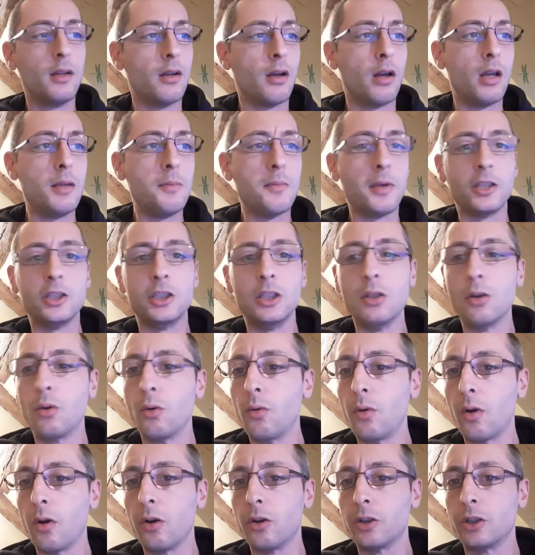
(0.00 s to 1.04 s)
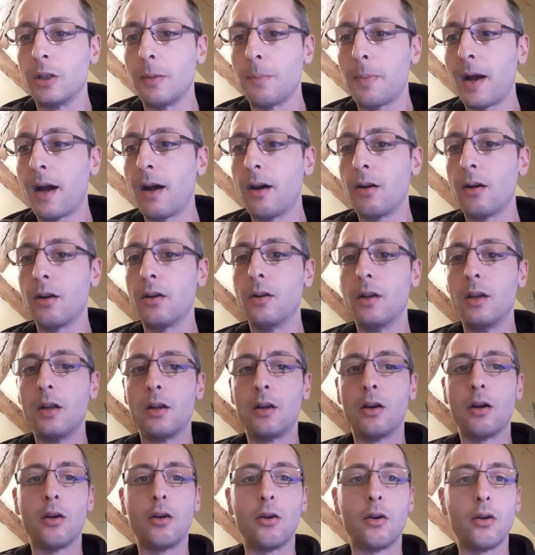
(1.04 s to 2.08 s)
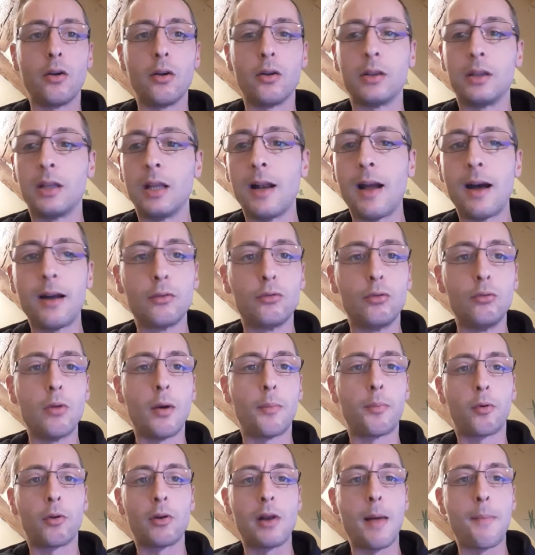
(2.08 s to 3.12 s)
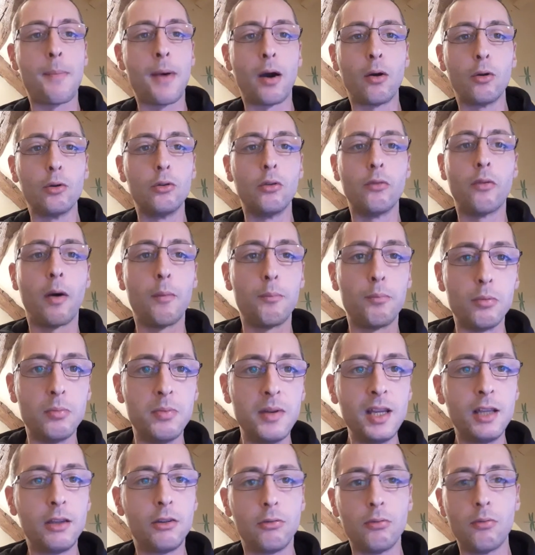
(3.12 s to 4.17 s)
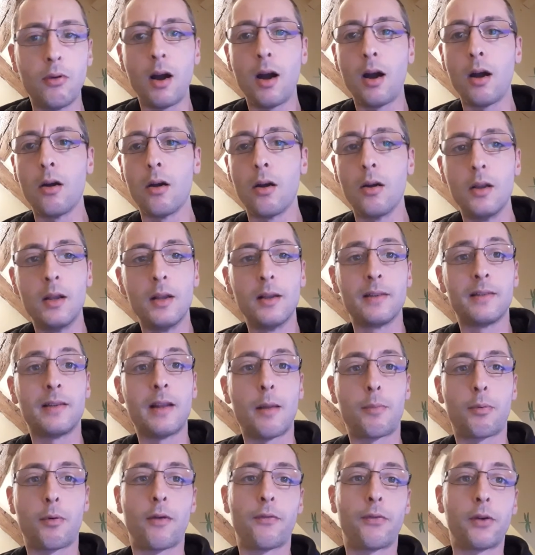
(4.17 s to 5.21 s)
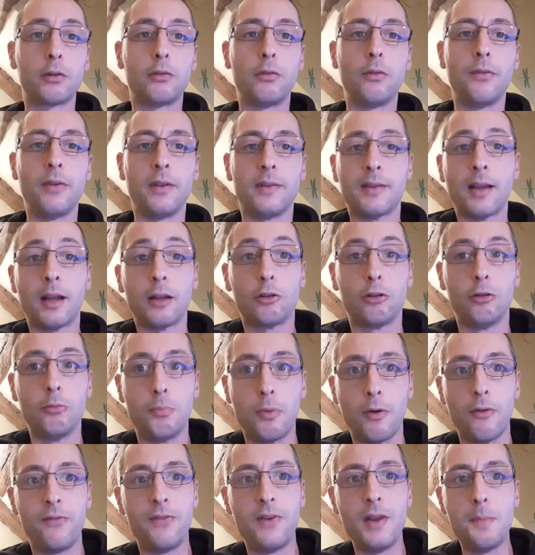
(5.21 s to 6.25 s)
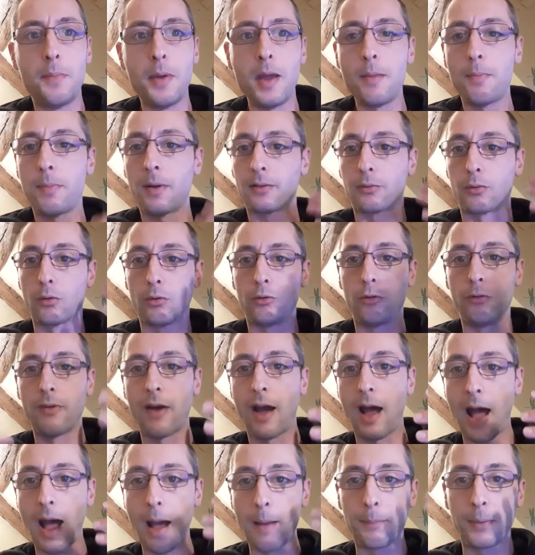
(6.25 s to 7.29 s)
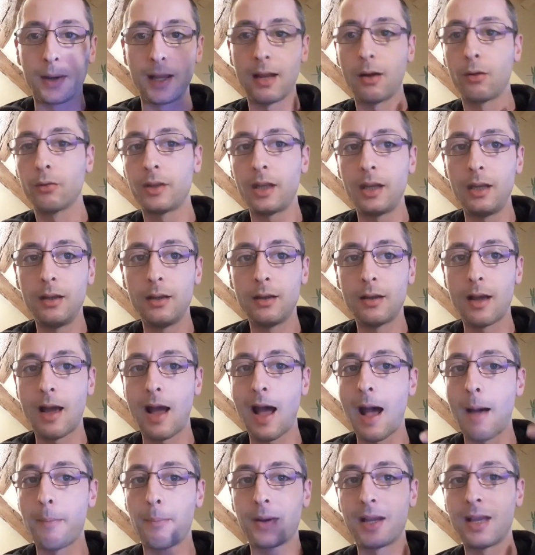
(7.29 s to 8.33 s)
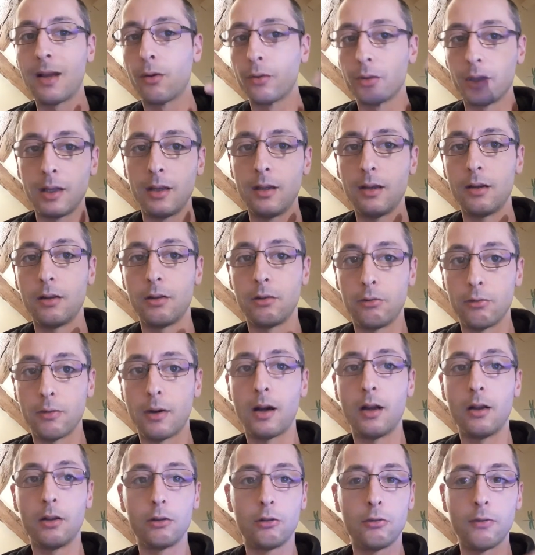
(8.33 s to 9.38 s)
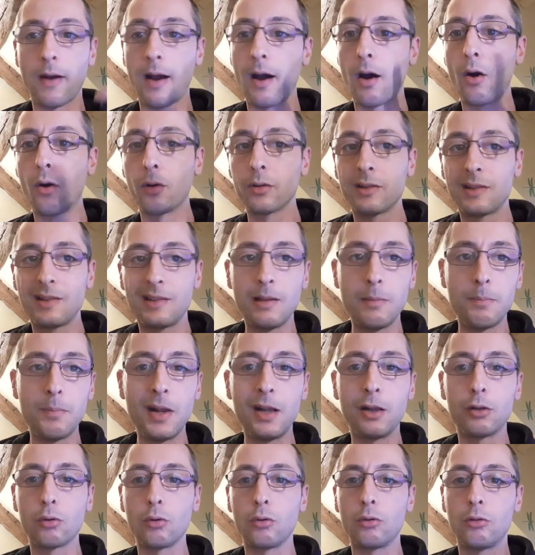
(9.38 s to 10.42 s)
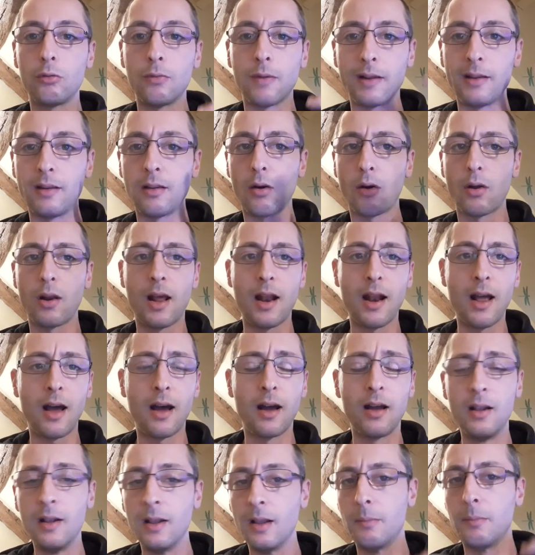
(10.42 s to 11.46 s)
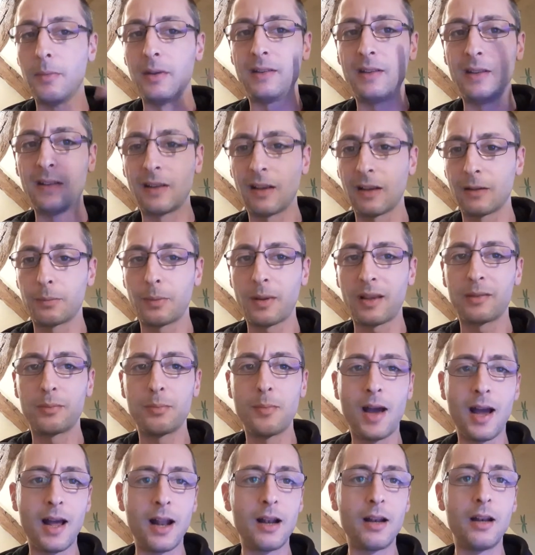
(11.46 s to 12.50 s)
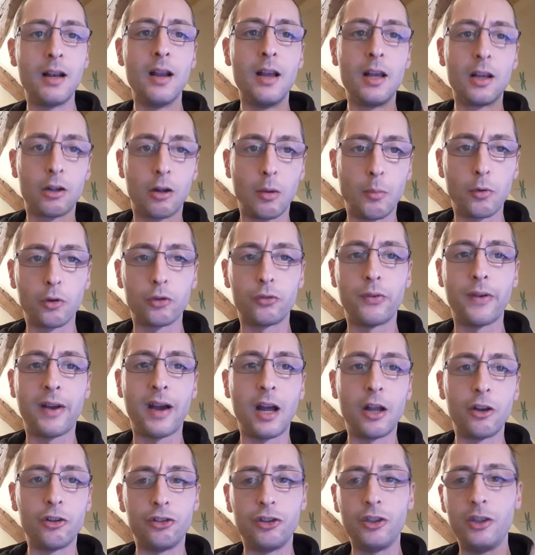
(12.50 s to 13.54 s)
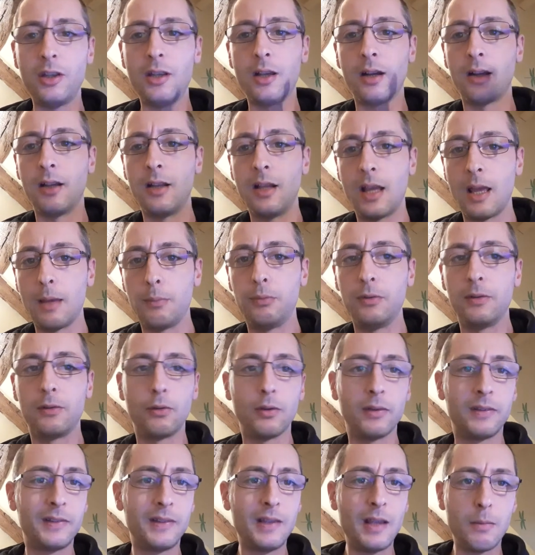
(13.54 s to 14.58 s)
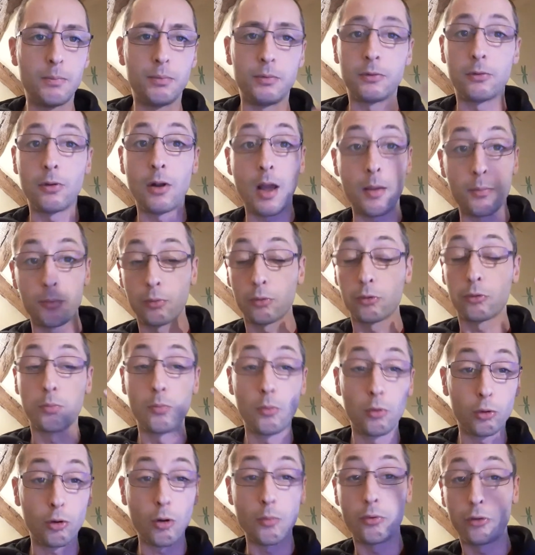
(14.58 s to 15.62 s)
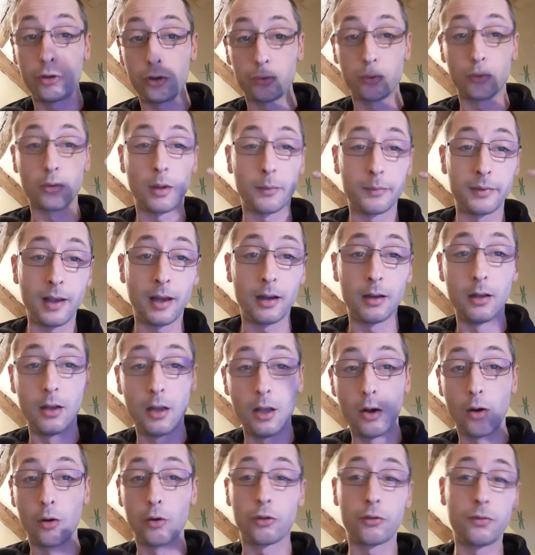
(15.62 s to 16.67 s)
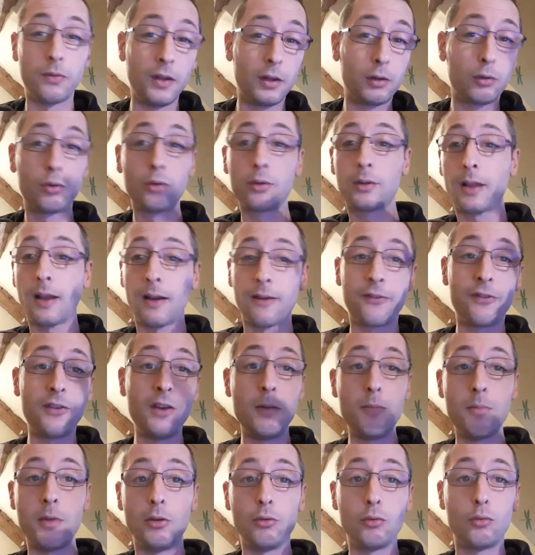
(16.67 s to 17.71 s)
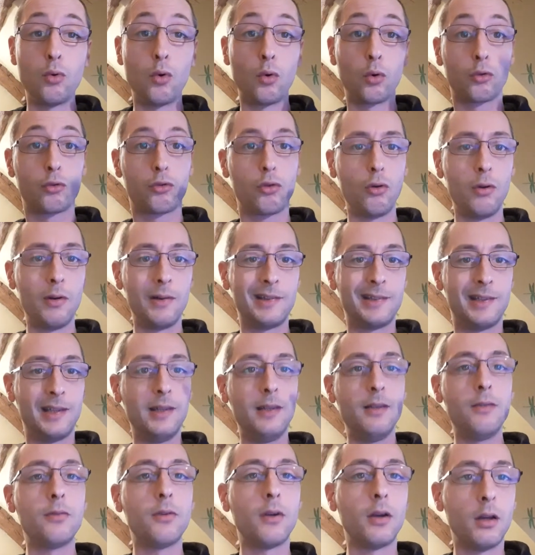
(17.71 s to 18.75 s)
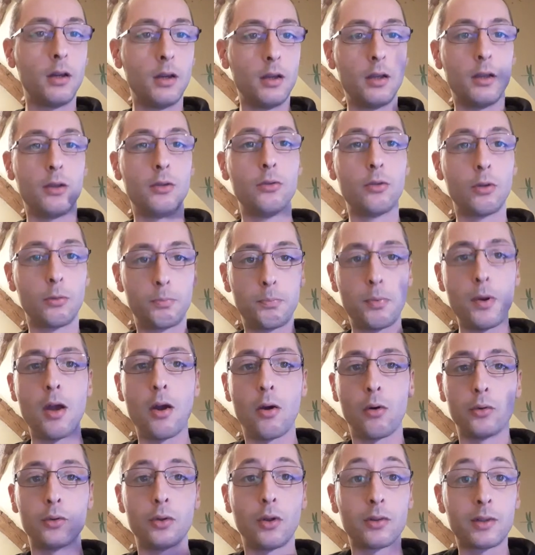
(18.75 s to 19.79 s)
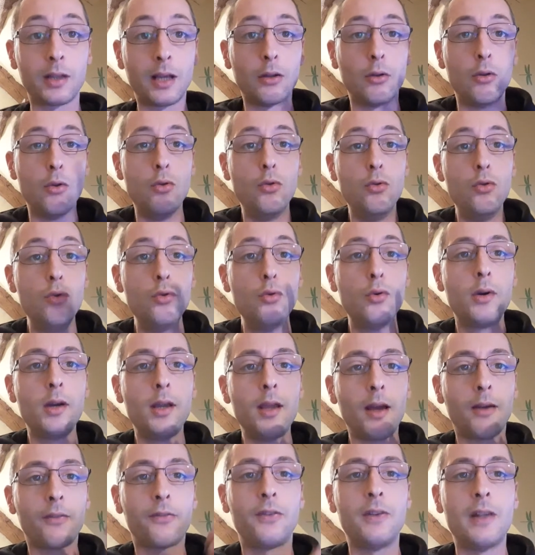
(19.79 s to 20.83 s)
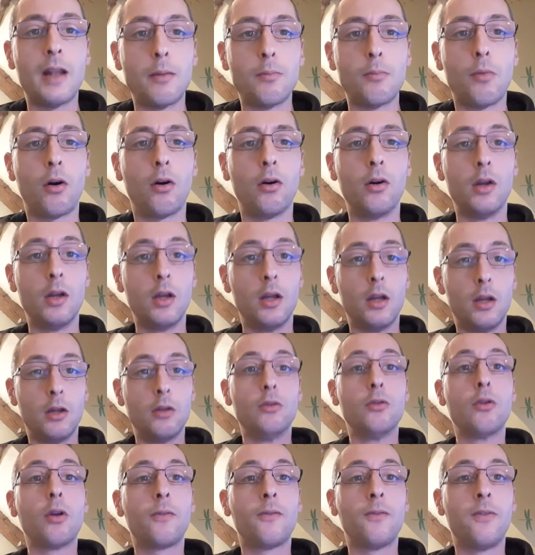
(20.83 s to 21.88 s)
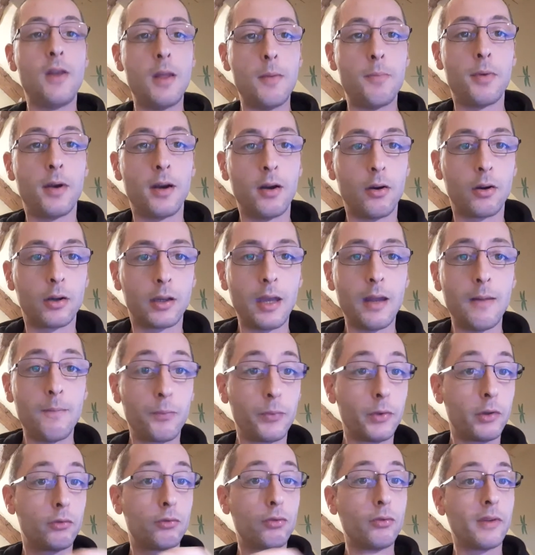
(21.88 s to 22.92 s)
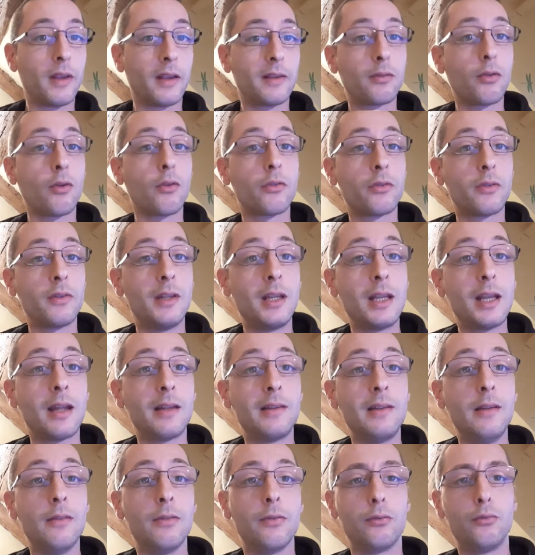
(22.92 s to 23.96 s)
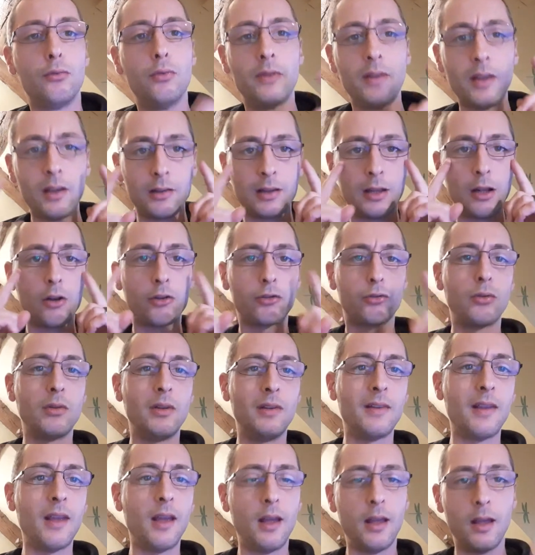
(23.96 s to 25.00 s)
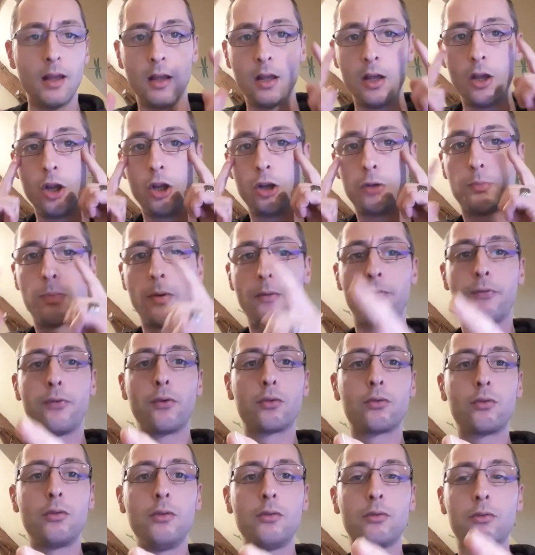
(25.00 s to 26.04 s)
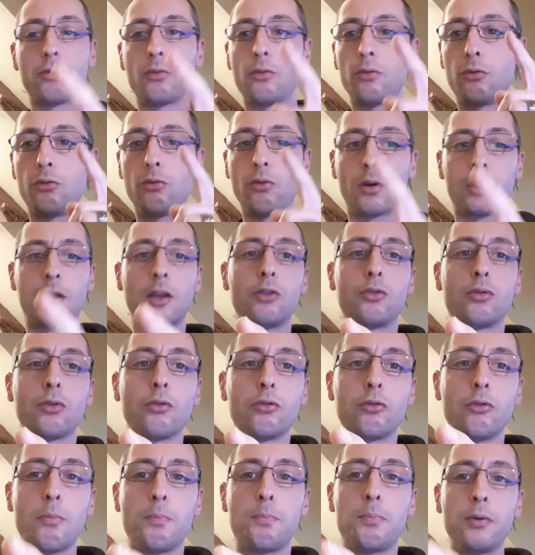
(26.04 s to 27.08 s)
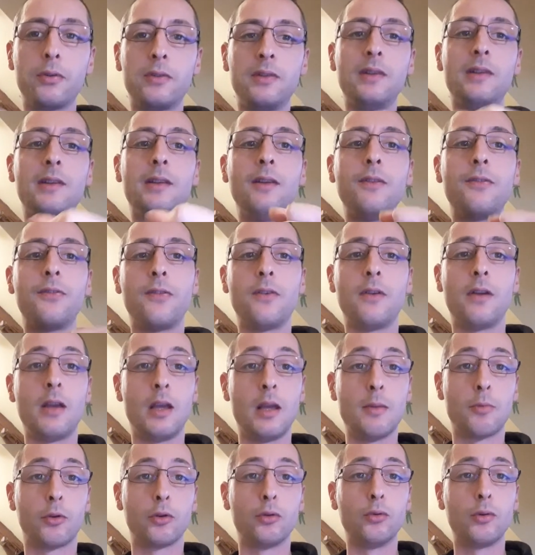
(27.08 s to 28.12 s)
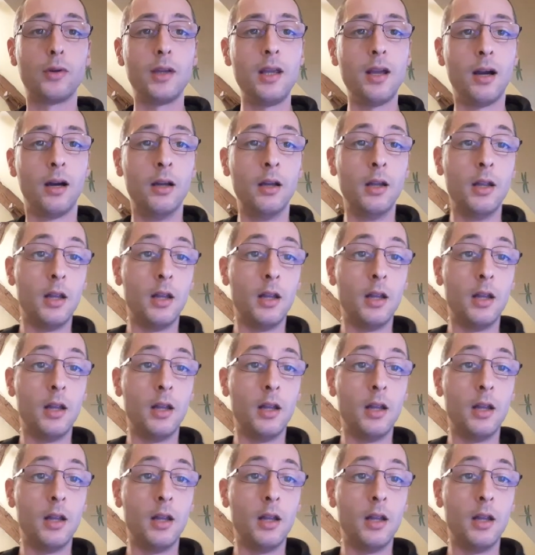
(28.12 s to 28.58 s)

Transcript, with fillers: Euh, imaginons, euh, je sais pas, euh, euh, t'es là, tu dois prendre la parole devant un public, tu vois, euh, c'est la première fois que tu fais ça, tu peux flipper parce que tu vas appréhender, appréhender, tu vois. Tu vas anticiper le truc, tu vas dire, oh là là, mais si ça se passe mal, comment je vais réagir, et puis ceci, et puis cela, et puis on se monte le bruchon comme ça. On se fait tout un film et du coup, on cultive notre peur. On est en train de nourrir finalement not flip, ok Sous un sens négatif. Tu sais, tout à l'heure je te disais, je peux me focus sur quelque chose de positif et m'en nourrir.